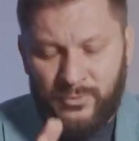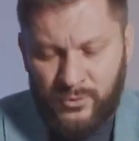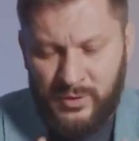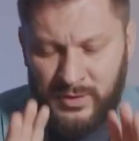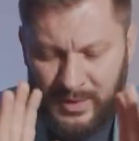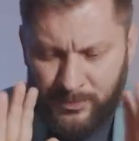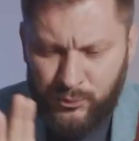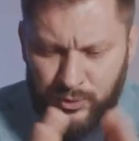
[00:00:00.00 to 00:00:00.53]
ну,
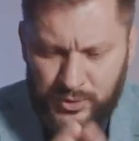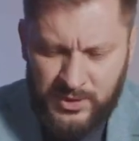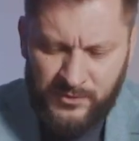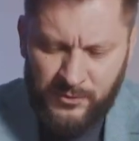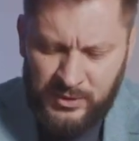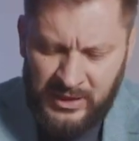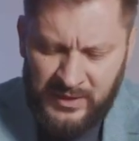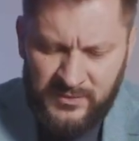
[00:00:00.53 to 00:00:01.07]

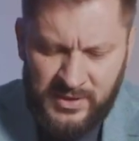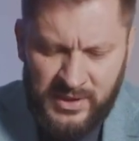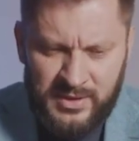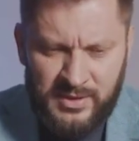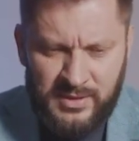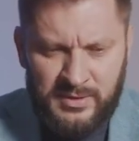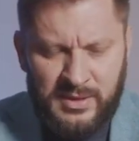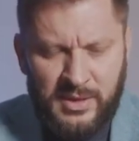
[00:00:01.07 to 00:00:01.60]
допустим, вот она
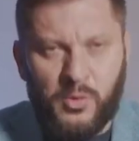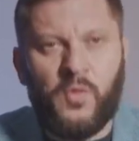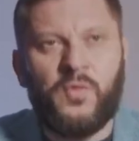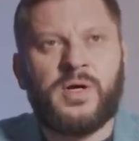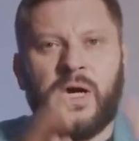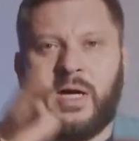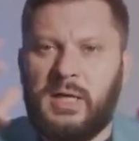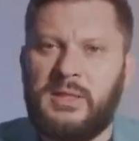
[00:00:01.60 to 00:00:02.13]
встретила
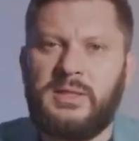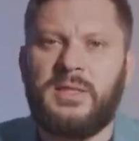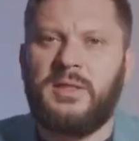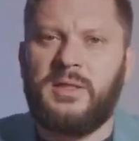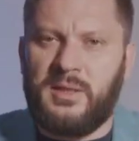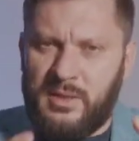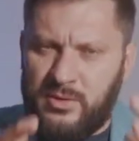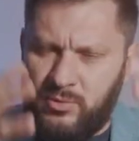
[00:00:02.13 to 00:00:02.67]
такого, как
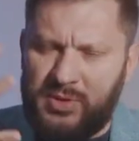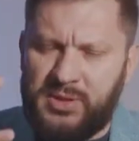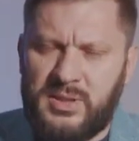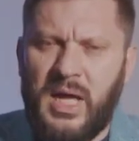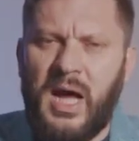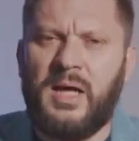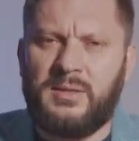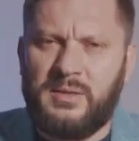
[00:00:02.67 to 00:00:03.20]
хотела. Такой
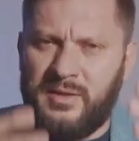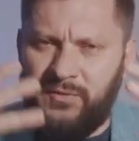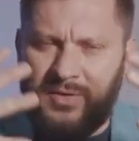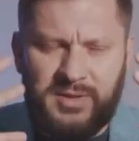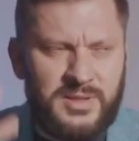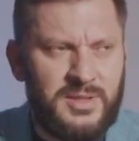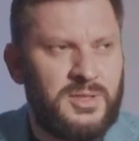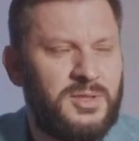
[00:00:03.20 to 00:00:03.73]
статный,
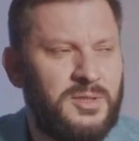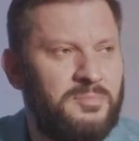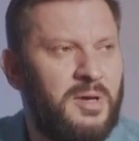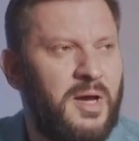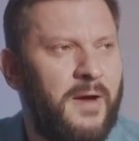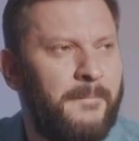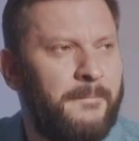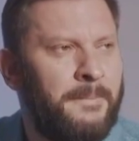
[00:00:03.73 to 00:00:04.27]
весь из
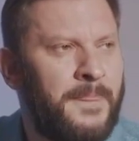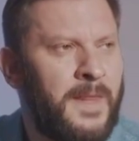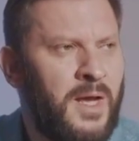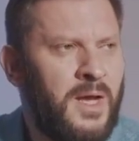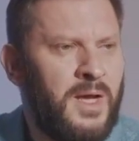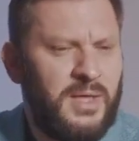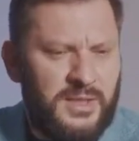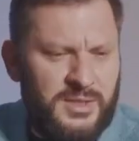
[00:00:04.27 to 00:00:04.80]
себя.
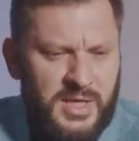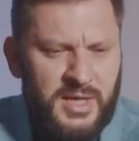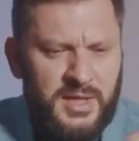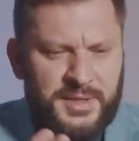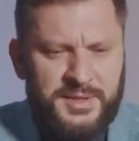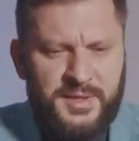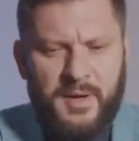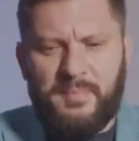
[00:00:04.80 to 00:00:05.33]

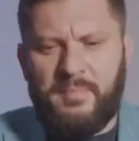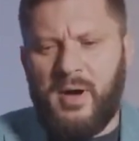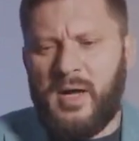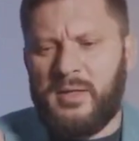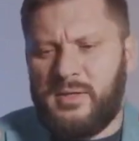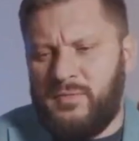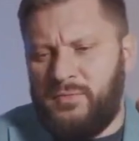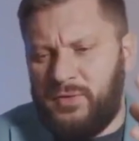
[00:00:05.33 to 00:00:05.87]
Деньги
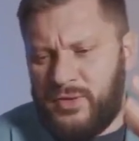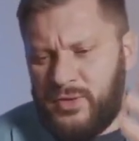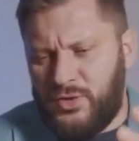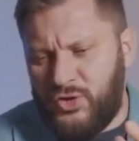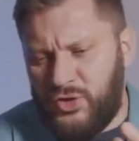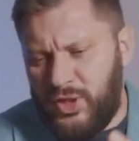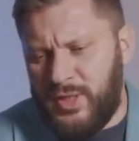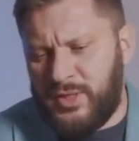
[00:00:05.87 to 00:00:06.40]
зарабатывает,
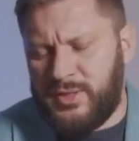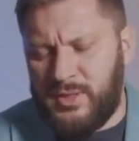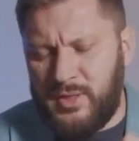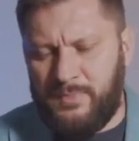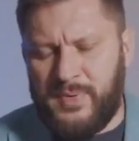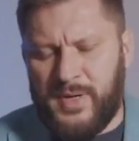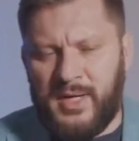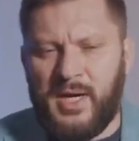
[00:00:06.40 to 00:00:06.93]

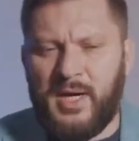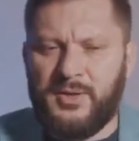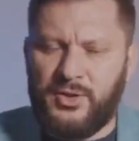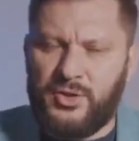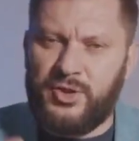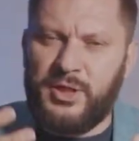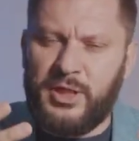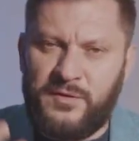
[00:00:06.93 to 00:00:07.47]
честный,
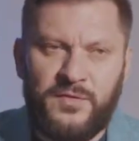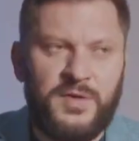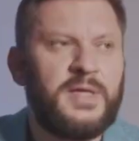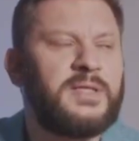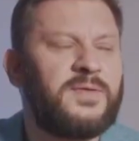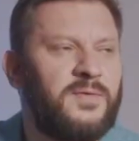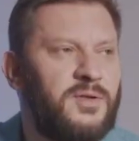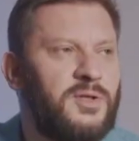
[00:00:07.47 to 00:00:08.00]
порядочный,
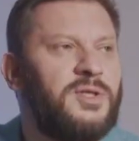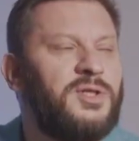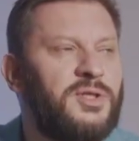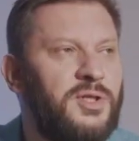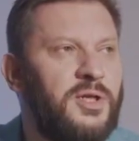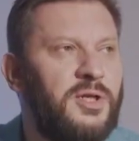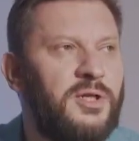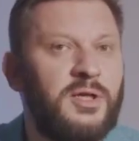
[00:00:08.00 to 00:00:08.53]
ответственный,
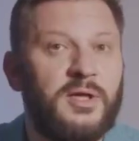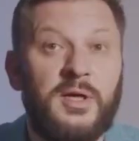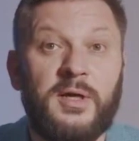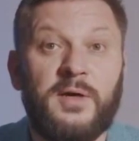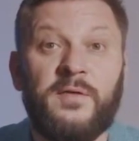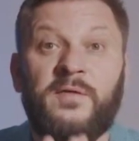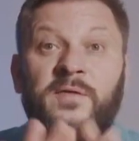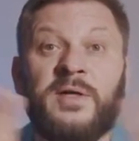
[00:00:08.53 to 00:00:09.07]
сильный,
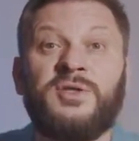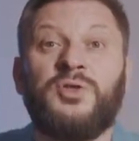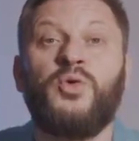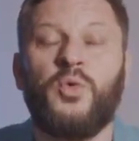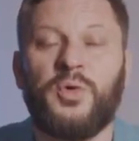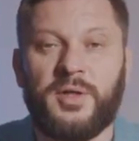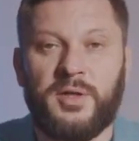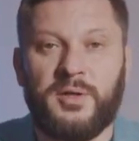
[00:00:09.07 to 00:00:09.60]
в
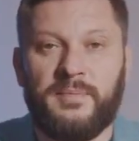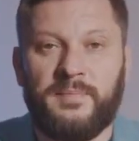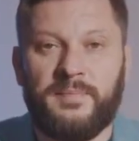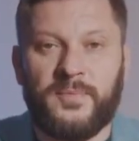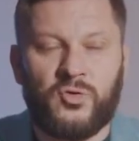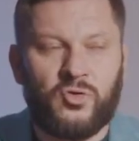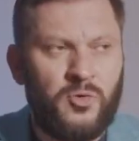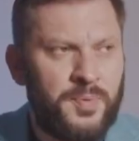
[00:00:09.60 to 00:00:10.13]
восторге.
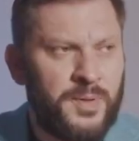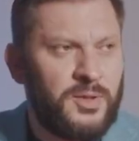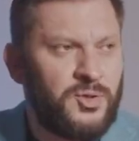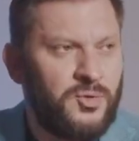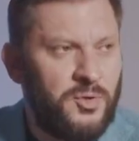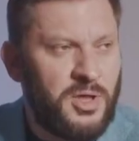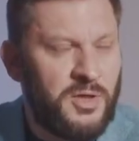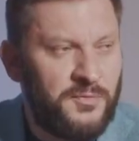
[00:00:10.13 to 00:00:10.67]
Что
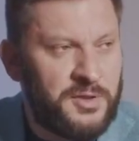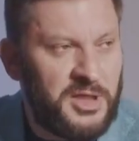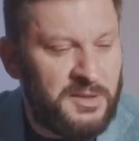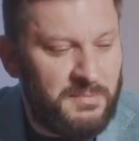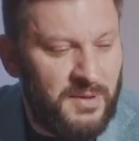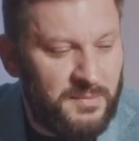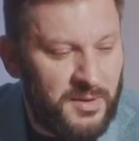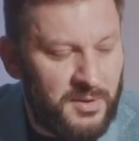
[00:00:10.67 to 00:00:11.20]
происходит в
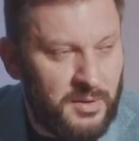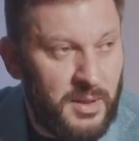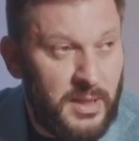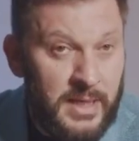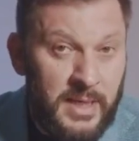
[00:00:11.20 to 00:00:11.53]
этот момент?